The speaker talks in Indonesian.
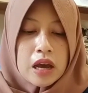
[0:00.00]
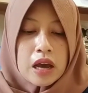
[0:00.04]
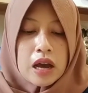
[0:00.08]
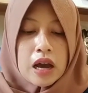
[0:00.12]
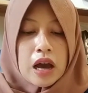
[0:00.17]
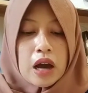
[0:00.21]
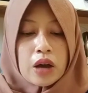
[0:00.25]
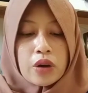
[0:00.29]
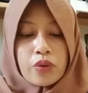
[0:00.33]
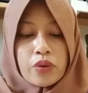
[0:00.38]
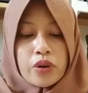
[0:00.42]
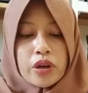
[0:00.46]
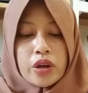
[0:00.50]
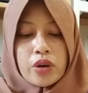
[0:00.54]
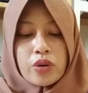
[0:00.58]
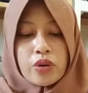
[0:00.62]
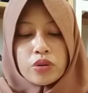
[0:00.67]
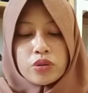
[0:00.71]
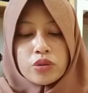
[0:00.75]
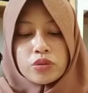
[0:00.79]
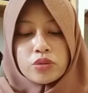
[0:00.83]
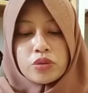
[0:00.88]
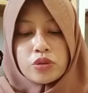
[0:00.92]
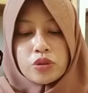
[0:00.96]
Aku
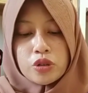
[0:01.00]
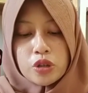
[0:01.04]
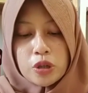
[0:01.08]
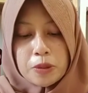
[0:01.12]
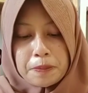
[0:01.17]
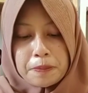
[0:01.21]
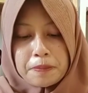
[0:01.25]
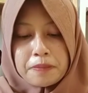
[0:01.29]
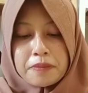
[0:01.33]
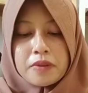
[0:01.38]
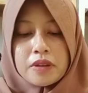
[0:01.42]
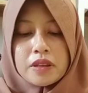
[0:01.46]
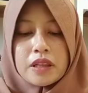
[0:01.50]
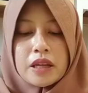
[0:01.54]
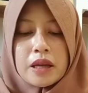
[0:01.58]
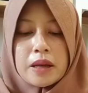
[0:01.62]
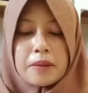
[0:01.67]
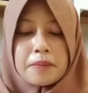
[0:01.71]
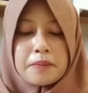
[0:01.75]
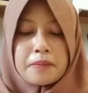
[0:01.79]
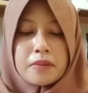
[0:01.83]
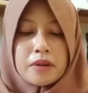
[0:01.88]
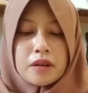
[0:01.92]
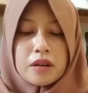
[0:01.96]
ikut grup
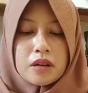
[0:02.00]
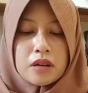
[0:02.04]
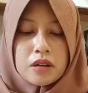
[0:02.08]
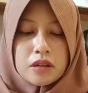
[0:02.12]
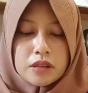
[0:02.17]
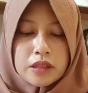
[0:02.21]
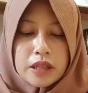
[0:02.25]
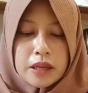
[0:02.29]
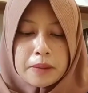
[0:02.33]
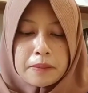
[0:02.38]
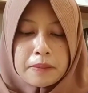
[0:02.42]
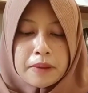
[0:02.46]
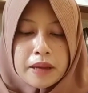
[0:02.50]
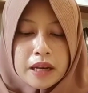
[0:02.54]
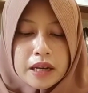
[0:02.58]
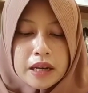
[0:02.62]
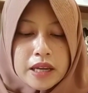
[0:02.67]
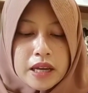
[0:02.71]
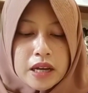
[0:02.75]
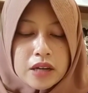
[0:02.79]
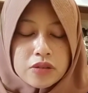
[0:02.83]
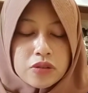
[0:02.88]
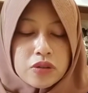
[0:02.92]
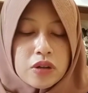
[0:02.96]
teh Teh
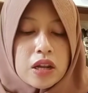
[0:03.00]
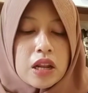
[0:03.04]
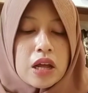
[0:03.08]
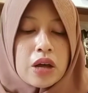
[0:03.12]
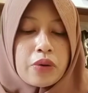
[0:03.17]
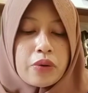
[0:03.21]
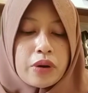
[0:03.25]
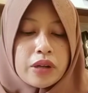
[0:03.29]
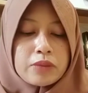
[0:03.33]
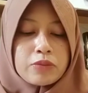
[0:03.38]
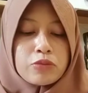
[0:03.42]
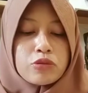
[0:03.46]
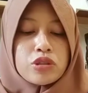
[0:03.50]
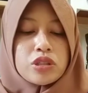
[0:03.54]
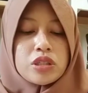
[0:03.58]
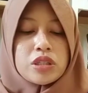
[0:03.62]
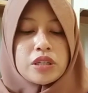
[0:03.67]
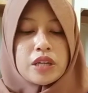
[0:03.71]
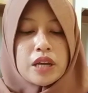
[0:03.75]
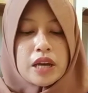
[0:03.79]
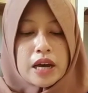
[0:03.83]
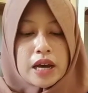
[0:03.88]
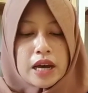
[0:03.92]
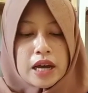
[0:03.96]
Meli yang solawat
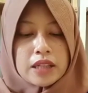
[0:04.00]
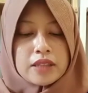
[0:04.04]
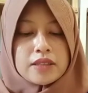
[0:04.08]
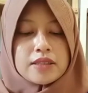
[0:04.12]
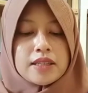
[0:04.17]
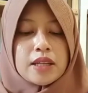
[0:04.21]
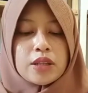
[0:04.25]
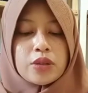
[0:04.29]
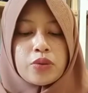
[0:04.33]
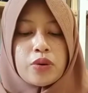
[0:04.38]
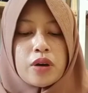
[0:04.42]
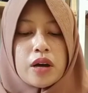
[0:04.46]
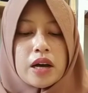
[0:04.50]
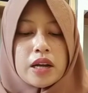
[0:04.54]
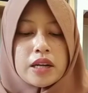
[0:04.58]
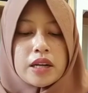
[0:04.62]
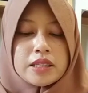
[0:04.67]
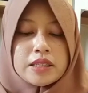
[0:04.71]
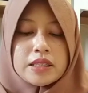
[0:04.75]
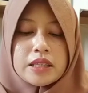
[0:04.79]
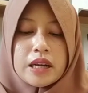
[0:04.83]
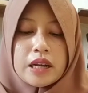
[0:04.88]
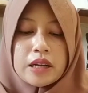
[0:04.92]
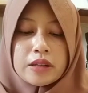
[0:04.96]
menjiat satu
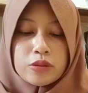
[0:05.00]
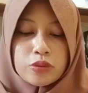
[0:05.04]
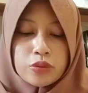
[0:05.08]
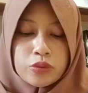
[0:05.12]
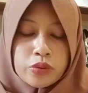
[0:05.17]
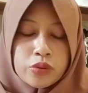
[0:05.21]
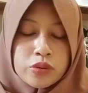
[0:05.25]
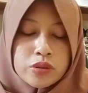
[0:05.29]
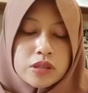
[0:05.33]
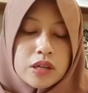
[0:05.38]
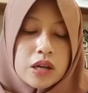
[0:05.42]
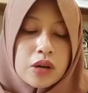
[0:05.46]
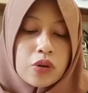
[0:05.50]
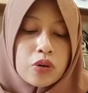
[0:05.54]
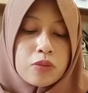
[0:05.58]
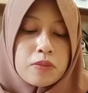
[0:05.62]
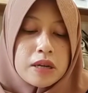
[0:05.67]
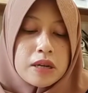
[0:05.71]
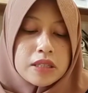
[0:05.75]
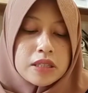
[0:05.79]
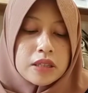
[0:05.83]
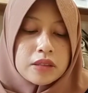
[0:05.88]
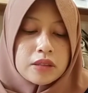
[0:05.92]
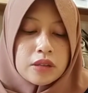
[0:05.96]
hari seratus, aku
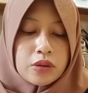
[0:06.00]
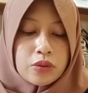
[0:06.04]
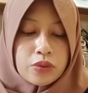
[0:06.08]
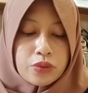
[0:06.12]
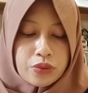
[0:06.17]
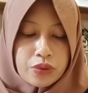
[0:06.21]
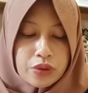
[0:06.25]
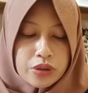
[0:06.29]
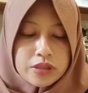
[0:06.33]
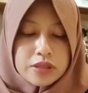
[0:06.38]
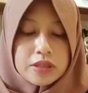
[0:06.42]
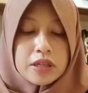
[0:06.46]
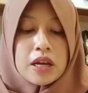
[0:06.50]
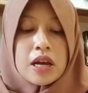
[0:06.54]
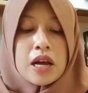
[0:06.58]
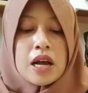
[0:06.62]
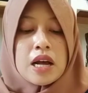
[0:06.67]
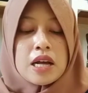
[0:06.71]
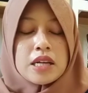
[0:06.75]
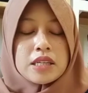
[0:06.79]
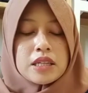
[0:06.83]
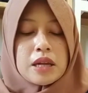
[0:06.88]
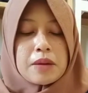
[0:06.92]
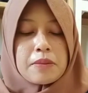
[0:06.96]
baca terus
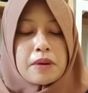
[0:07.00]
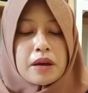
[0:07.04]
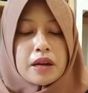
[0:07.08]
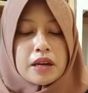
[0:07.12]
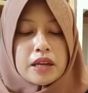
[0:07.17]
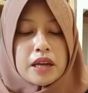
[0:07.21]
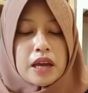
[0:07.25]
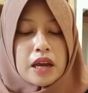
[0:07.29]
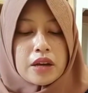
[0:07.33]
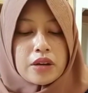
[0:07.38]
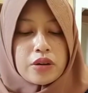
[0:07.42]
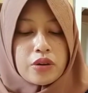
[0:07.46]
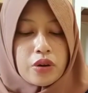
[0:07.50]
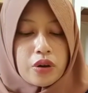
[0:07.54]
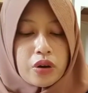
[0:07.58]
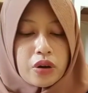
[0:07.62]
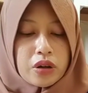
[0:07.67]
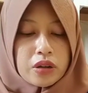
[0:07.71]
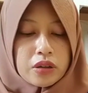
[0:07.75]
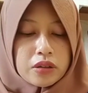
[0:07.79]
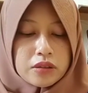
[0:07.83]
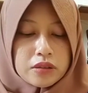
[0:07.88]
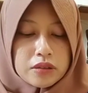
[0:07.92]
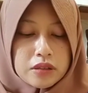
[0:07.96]
sama
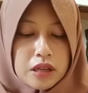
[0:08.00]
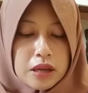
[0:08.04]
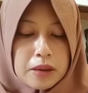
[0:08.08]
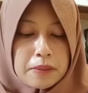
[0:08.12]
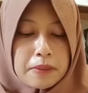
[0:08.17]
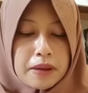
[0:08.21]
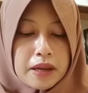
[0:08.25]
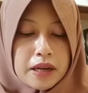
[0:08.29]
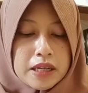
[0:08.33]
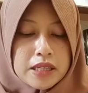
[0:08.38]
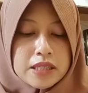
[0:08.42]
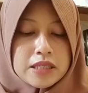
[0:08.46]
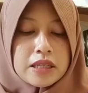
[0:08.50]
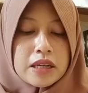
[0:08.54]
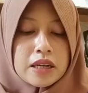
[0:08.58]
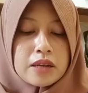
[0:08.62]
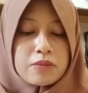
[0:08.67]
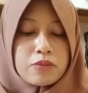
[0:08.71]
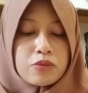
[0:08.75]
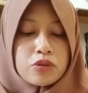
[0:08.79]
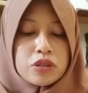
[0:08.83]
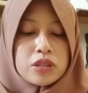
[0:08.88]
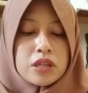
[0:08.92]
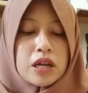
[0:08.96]
Riadoh Teh Meli
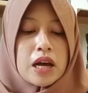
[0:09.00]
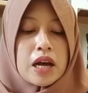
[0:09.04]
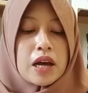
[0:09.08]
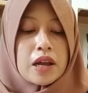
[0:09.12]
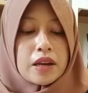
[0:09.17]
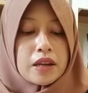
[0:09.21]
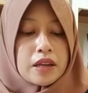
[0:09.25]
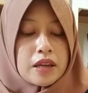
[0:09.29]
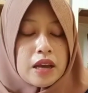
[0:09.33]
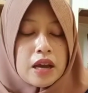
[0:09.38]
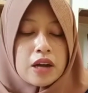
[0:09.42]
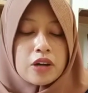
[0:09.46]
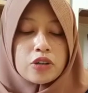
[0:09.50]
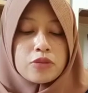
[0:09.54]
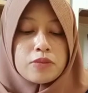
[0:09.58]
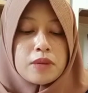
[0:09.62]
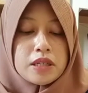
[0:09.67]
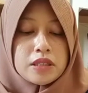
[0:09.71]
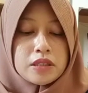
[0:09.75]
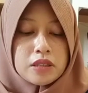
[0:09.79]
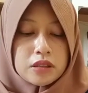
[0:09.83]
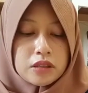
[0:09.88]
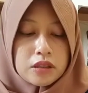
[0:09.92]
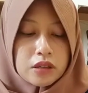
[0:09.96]
seribu sehari aku
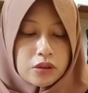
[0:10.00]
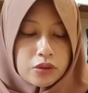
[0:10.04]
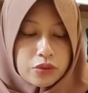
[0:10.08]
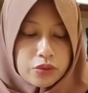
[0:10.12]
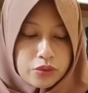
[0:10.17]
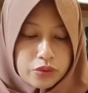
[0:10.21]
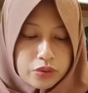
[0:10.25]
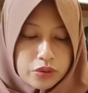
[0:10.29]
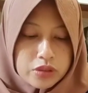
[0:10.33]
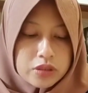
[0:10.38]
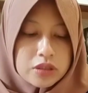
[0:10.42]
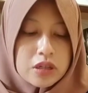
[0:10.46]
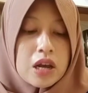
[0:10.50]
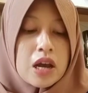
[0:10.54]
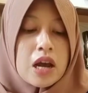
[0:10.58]
baca terus